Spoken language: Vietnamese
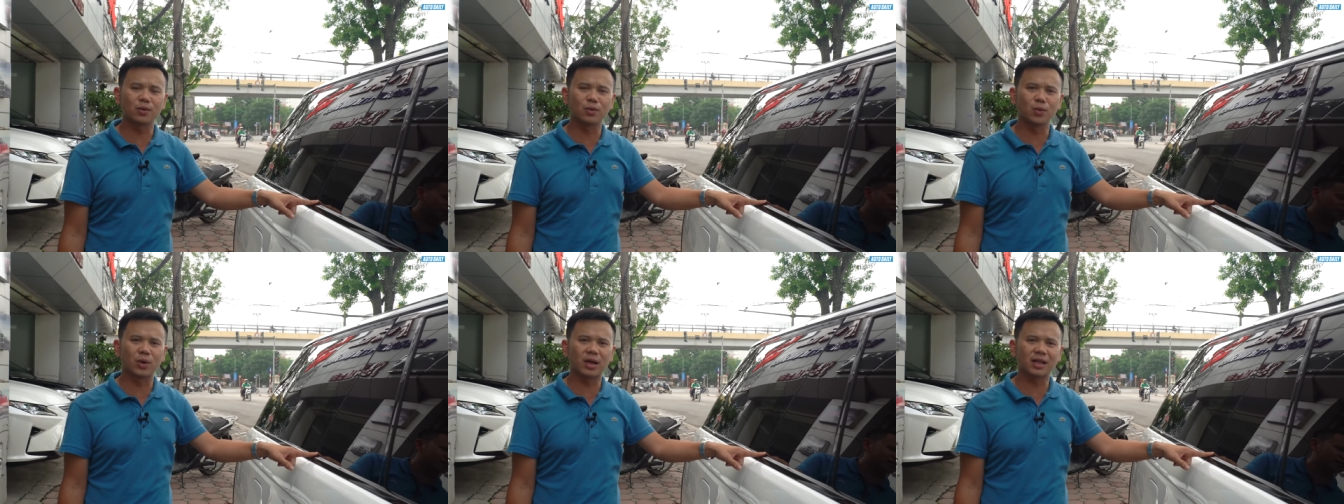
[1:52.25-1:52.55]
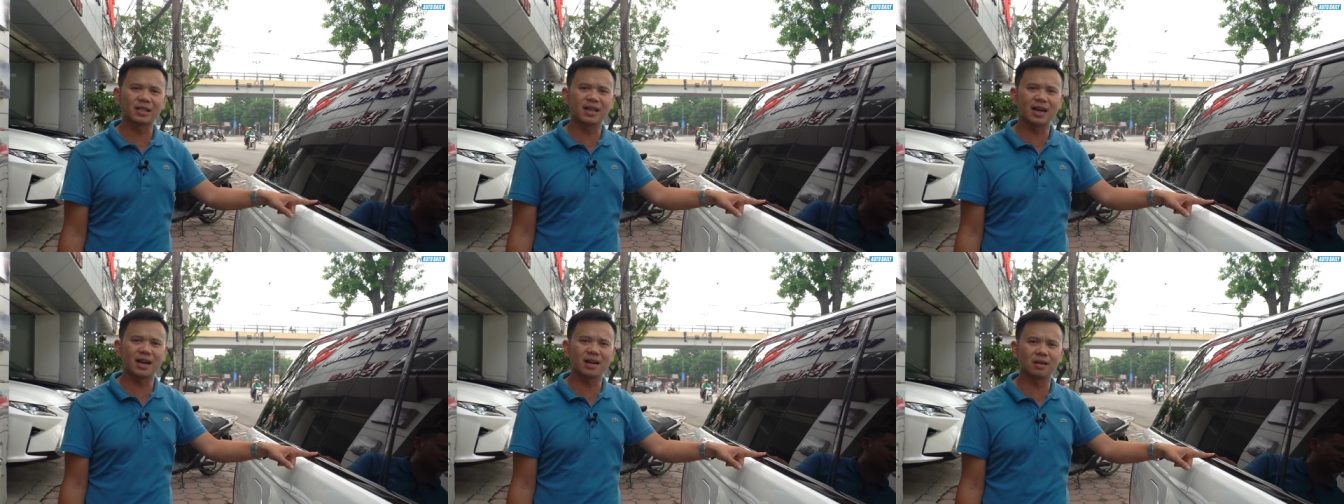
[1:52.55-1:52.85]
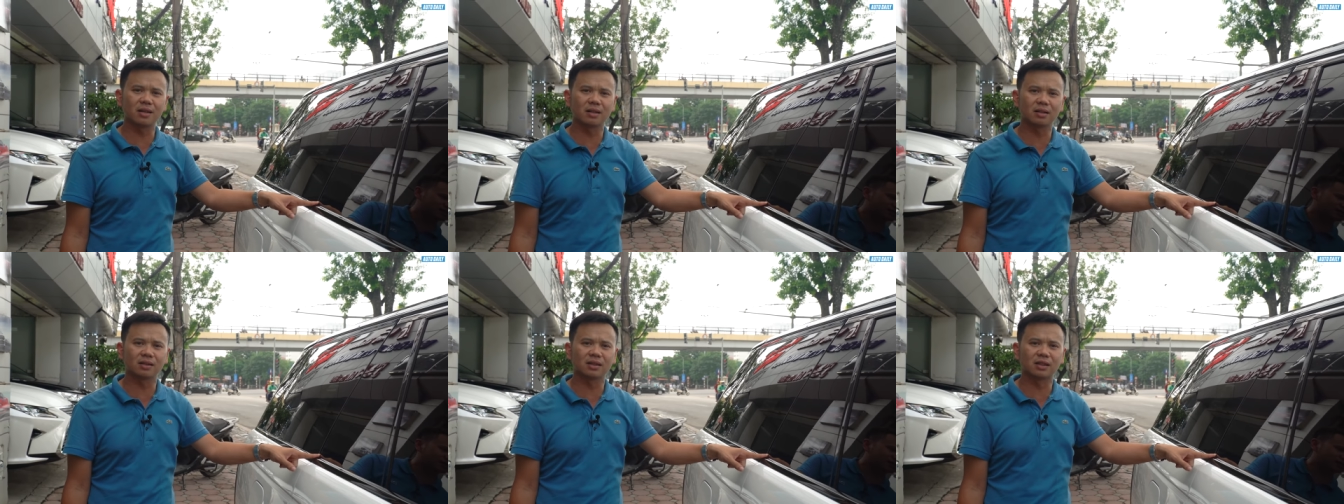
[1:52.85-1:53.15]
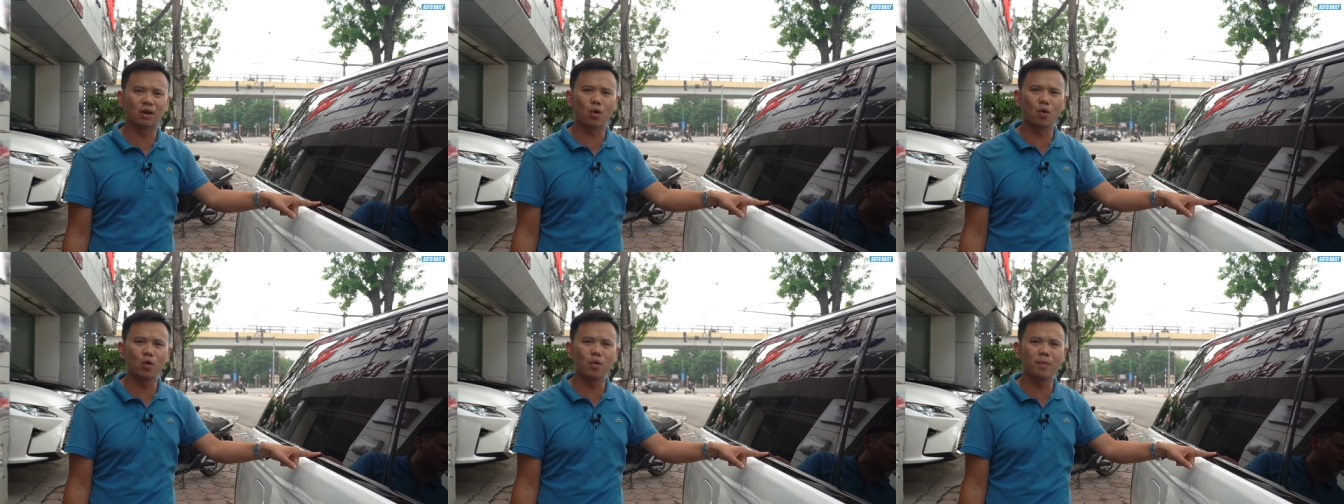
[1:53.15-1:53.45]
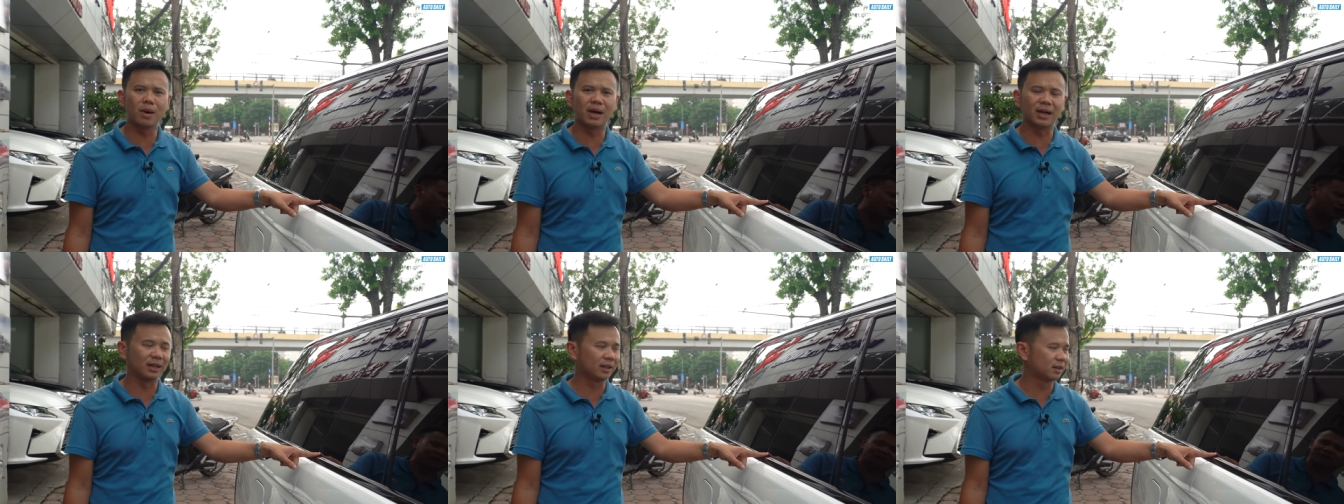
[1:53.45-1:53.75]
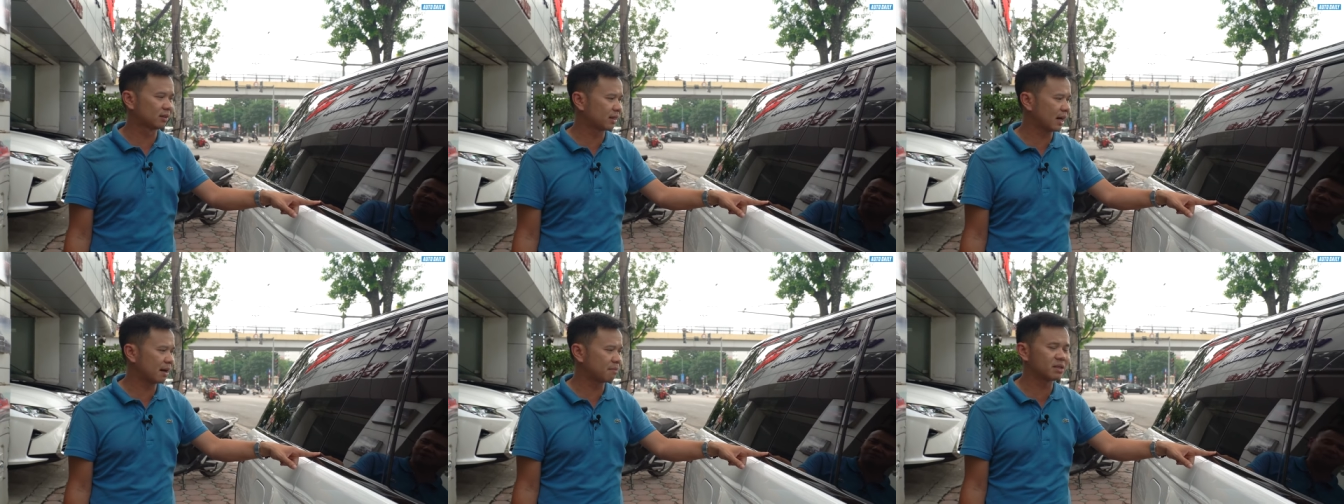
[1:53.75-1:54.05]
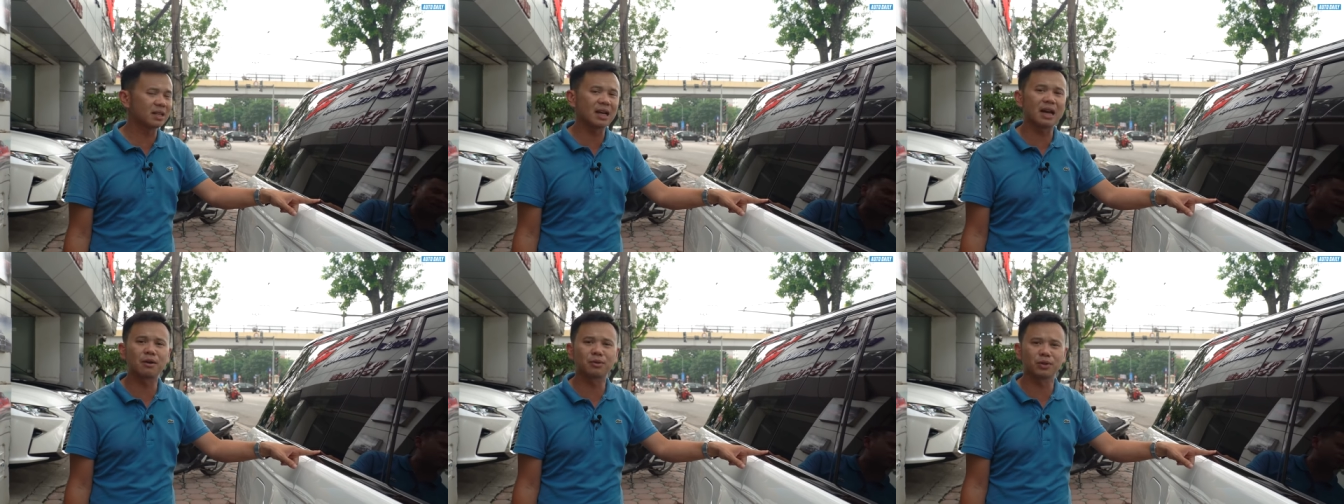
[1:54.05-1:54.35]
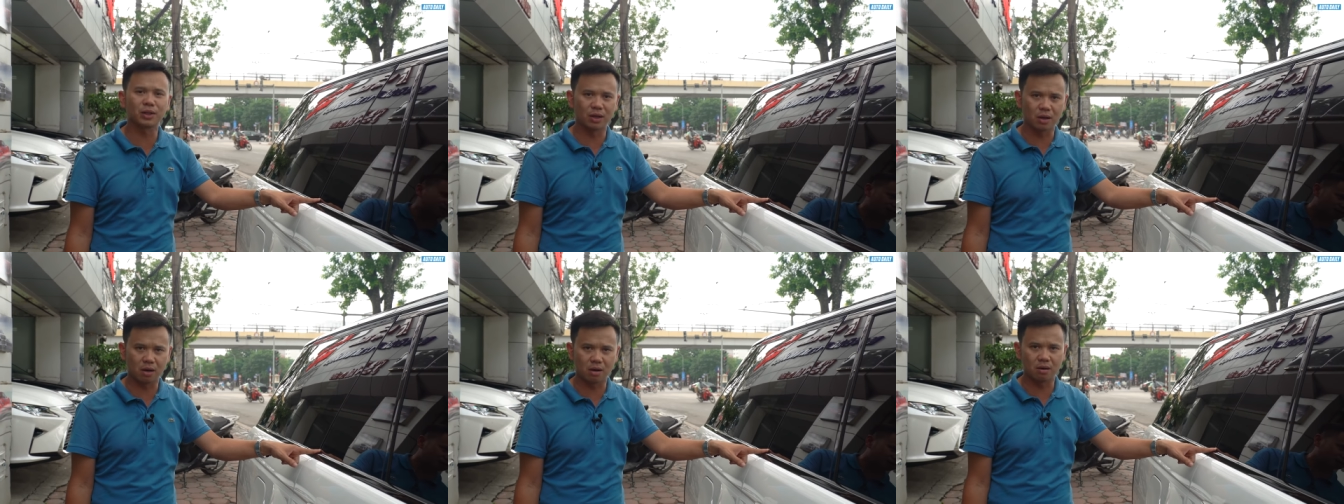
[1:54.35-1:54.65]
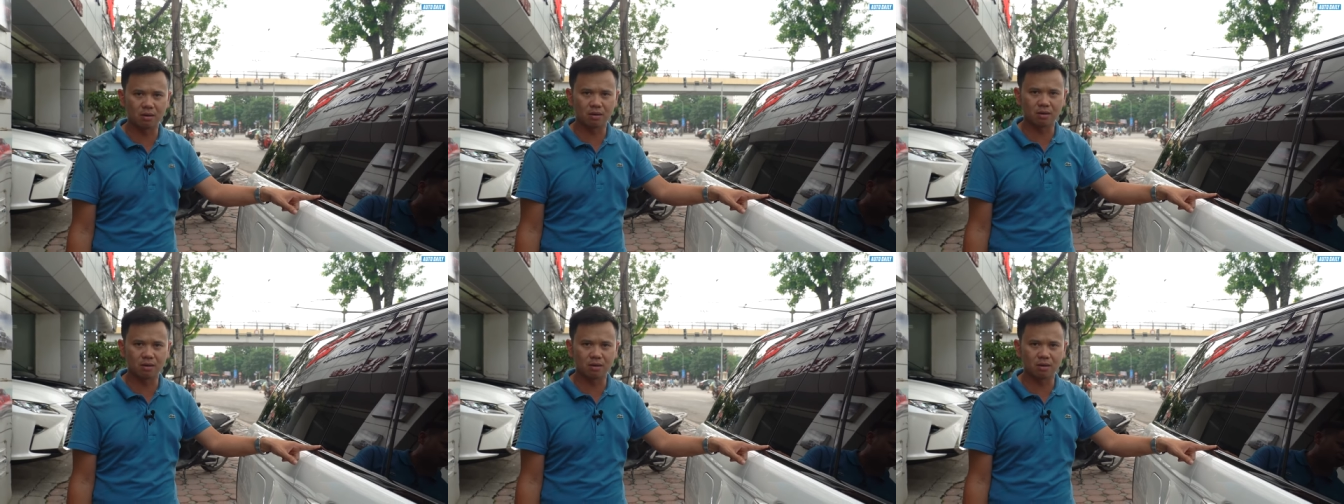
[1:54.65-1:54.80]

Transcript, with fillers: khu khách sạn 6, 7, 8 sao gì đó